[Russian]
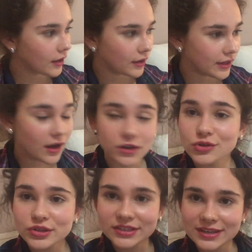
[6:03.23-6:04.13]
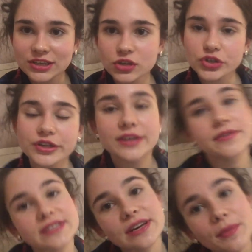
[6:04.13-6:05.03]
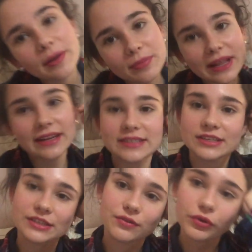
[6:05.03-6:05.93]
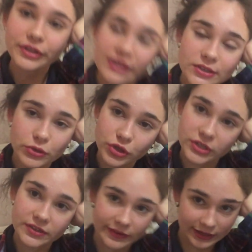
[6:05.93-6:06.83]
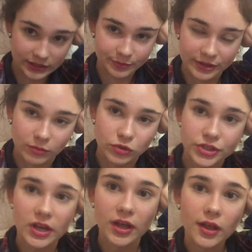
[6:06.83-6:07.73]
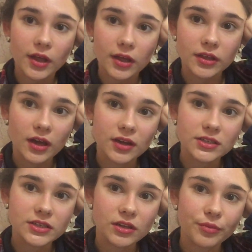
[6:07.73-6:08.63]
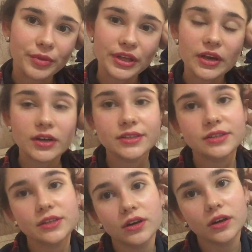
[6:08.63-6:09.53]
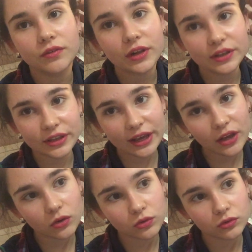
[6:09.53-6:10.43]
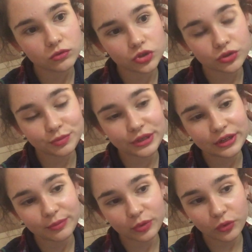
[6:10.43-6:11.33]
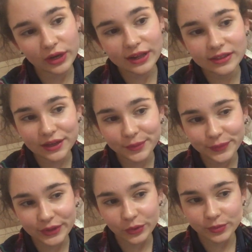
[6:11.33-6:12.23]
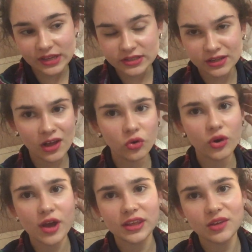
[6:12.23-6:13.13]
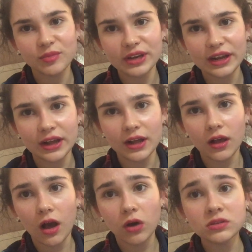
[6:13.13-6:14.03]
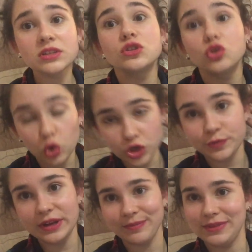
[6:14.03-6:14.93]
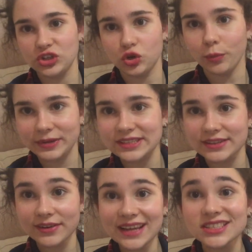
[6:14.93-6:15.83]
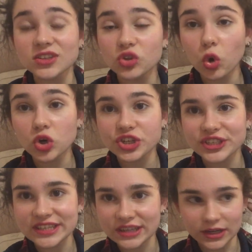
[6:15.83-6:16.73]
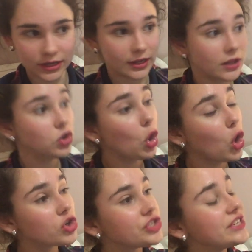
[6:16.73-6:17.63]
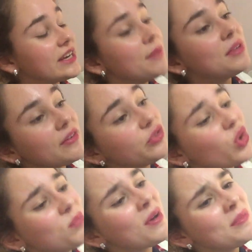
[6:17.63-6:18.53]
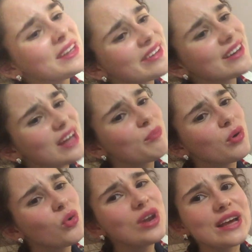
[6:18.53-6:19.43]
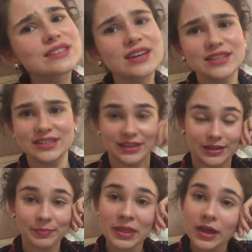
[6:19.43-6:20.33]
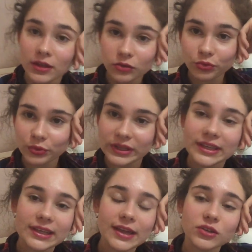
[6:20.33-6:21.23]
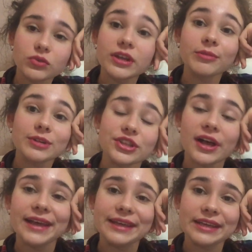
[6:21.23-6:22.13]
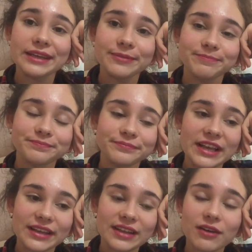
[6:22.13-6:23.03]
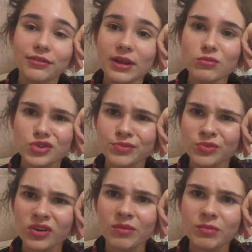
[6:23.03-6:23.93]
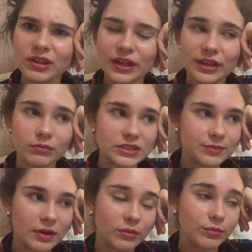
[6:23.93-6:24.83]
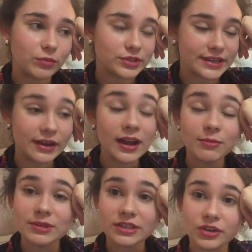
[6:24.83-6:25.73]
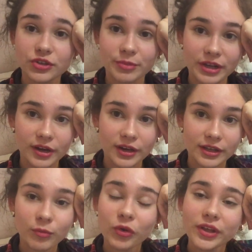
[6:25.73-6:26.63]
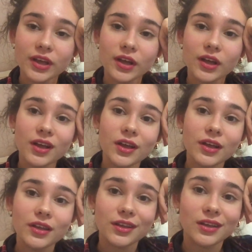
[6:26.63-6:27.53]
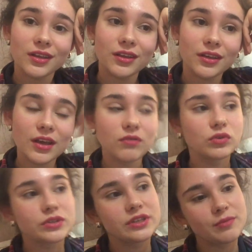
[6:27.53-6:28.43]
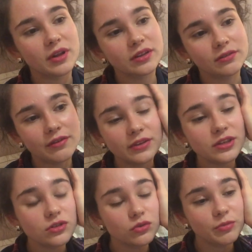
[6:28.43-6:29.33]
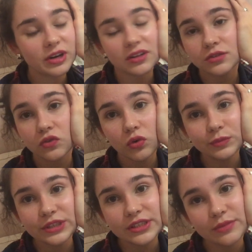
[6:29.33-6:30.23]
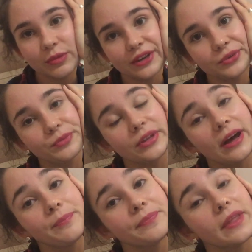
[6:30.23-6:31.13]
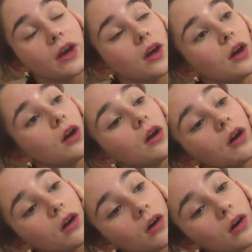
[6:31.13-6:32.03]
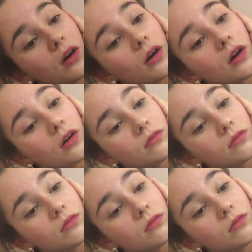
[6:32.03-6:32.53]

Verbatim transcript: я хочу сказать то, что не все мои планы за сегодня осуществились, потому что я хотела поехать э, в Алтею, чтобы погулять там, и у меня дела кое-какие были. А у нас дождь, блин, пошел. Представляете, дождик. Дождик. Именно в тот момент, когда я погулять хотела. Ну и я никуда не пошла, и, и так время уже много было, и мы с мамой после Кальпы сразу же приехали домой. И я вот снимала два видео, убиралась в комнате, поэтому да. Я